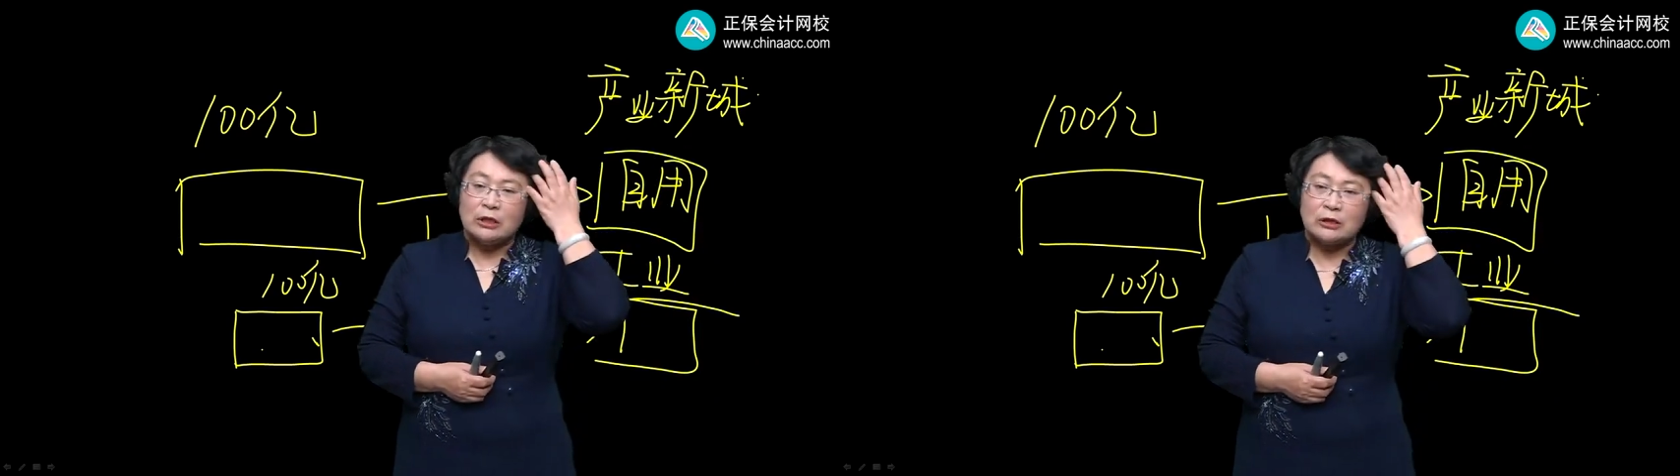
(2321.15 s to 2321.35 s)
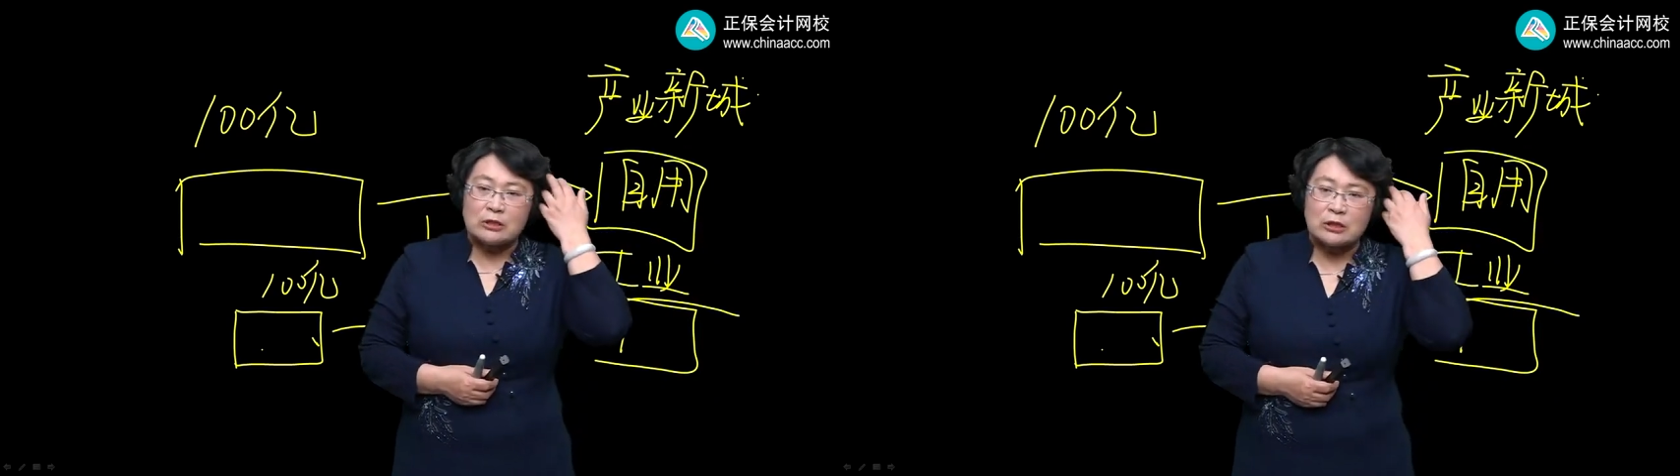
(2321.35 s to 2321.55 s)

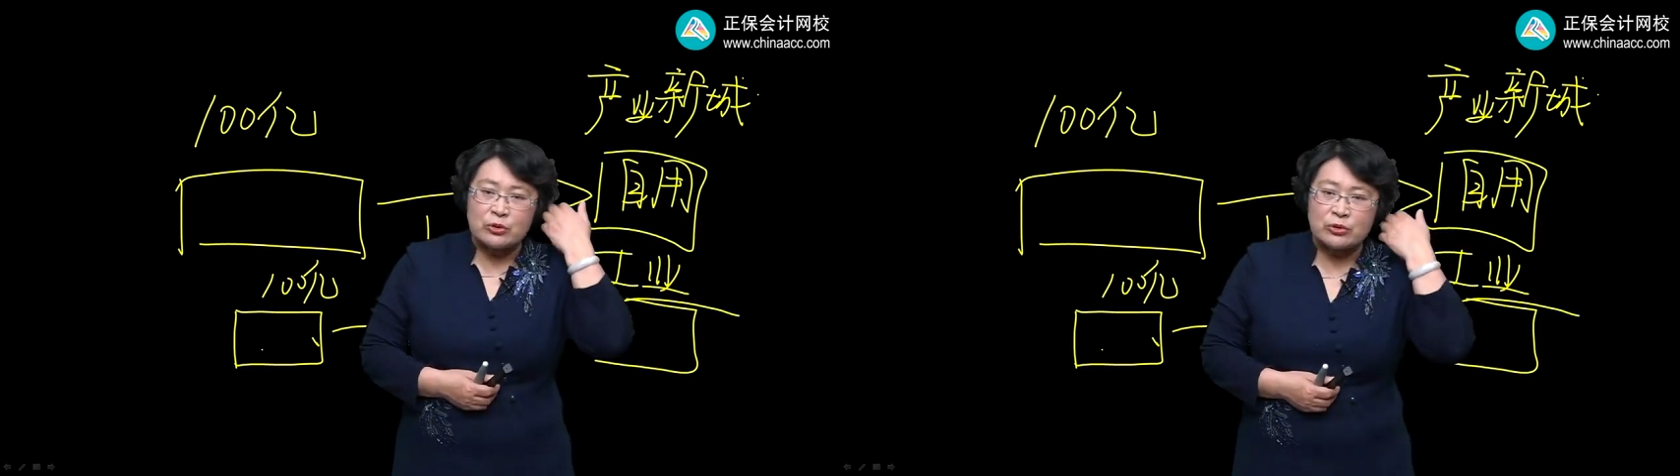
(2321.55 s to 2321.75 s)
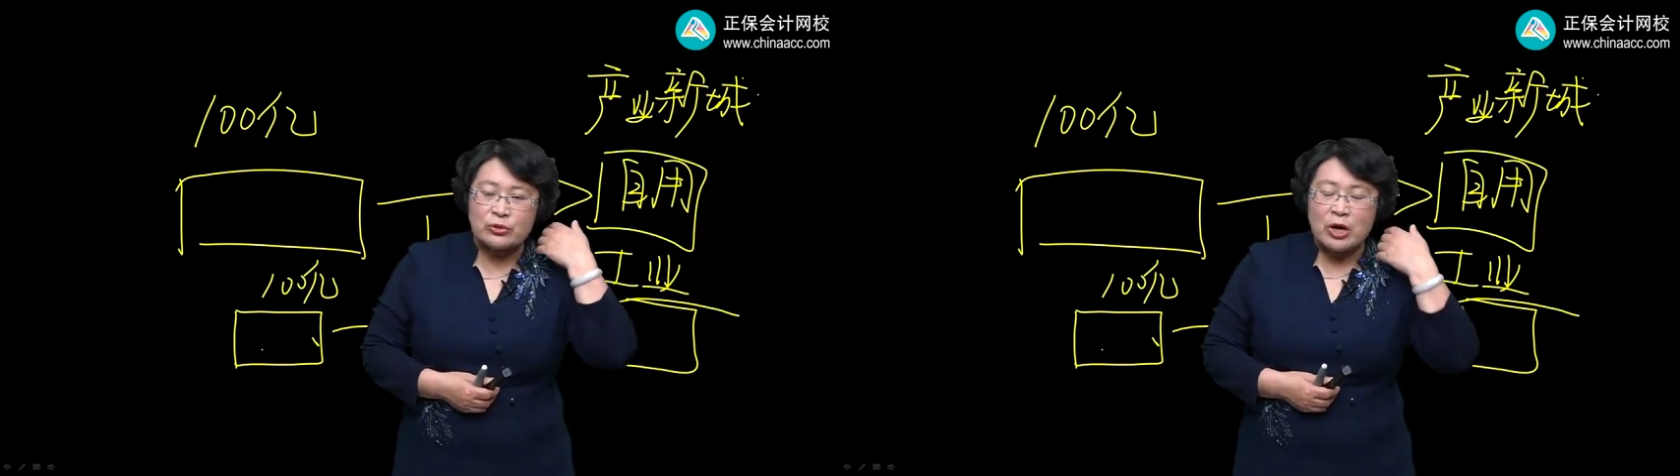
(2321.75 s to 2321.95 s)
那增
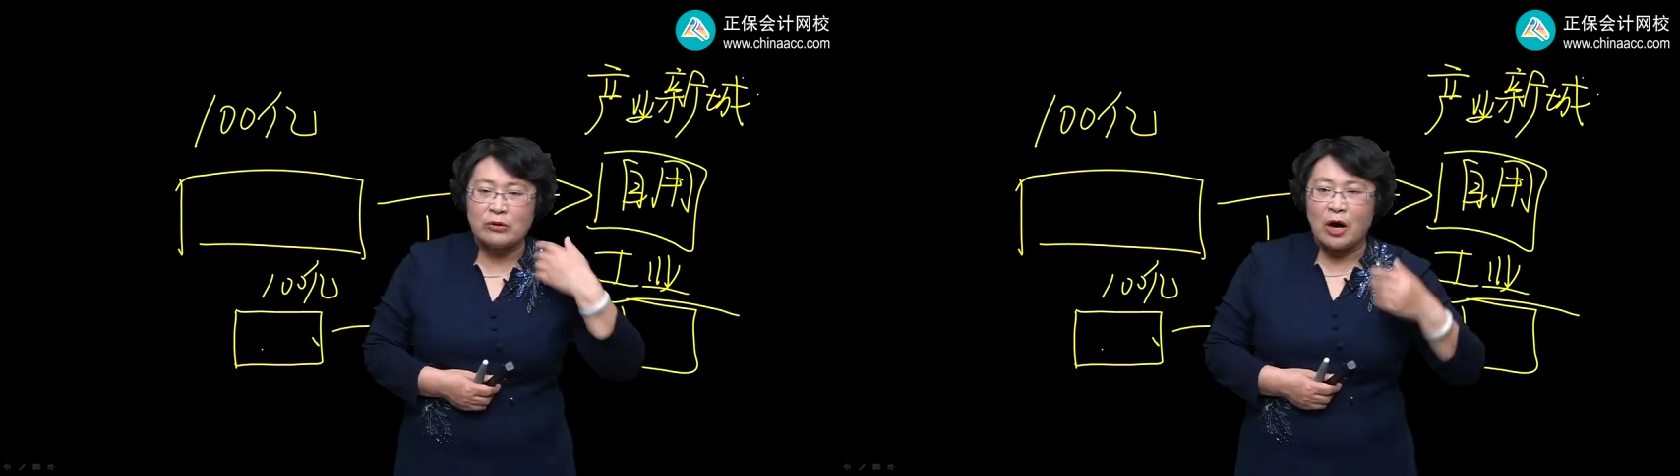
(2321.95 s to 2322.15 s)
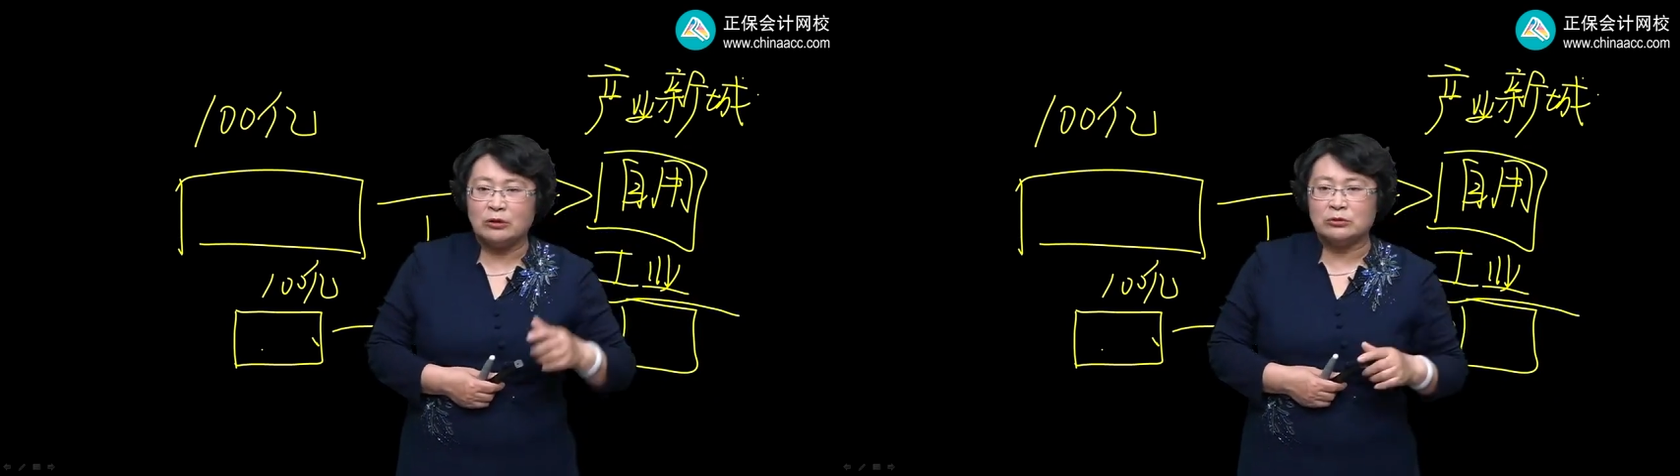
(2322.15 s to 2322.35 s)
税虽然
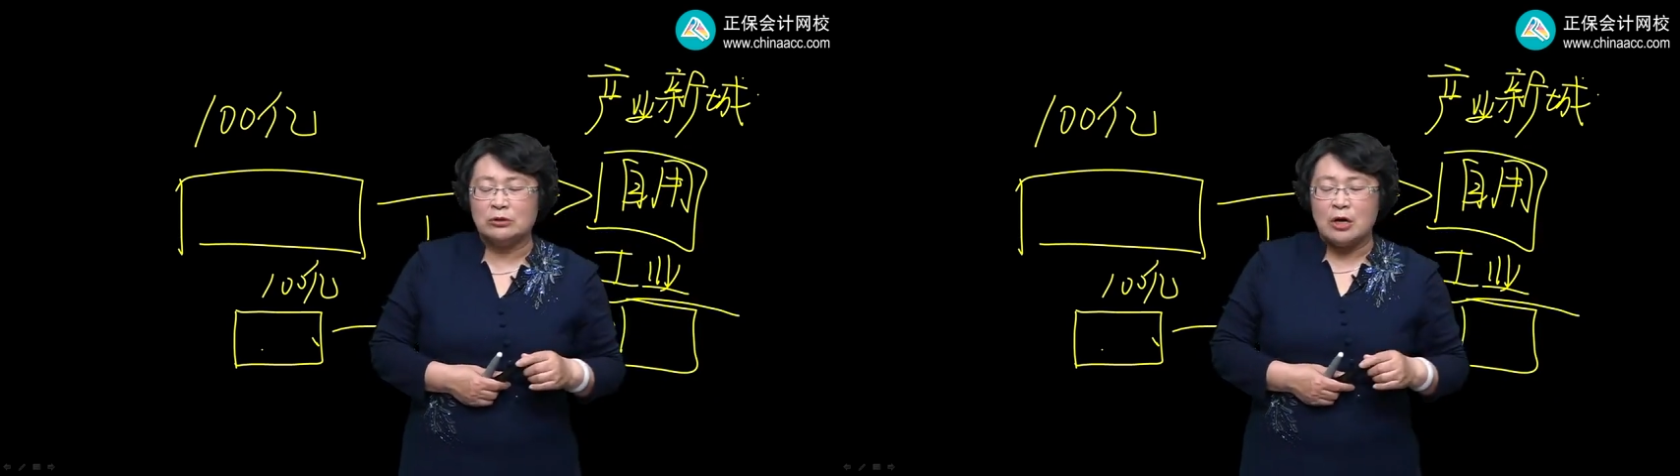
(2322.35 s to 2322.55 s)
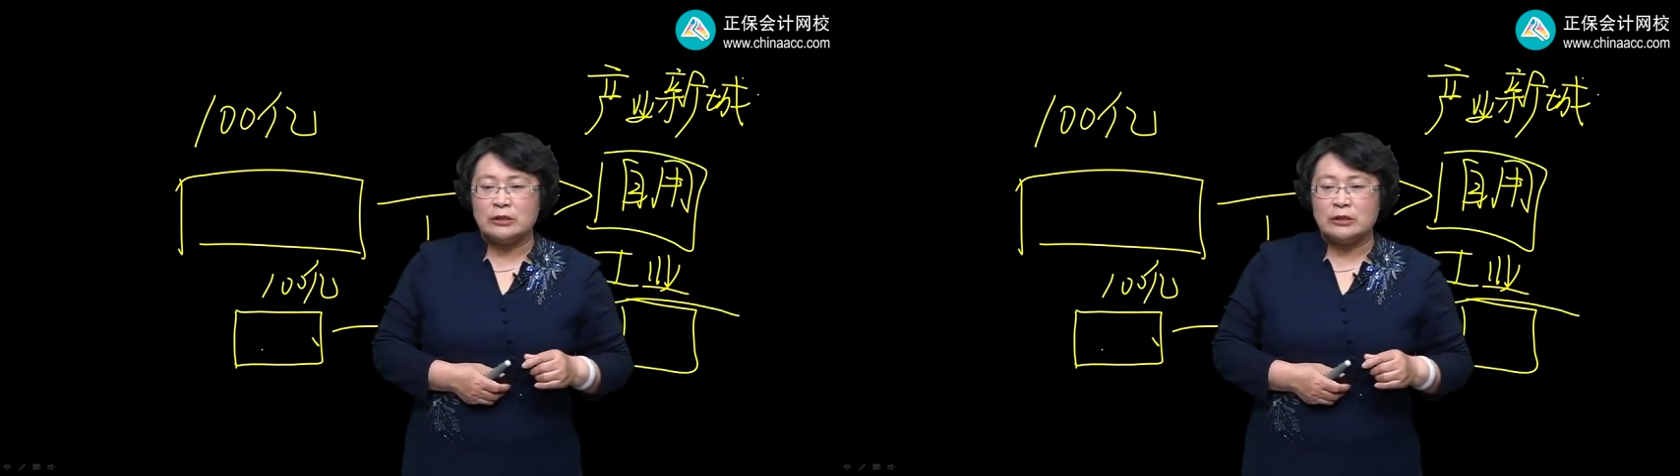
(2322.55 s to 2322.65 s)
有好处，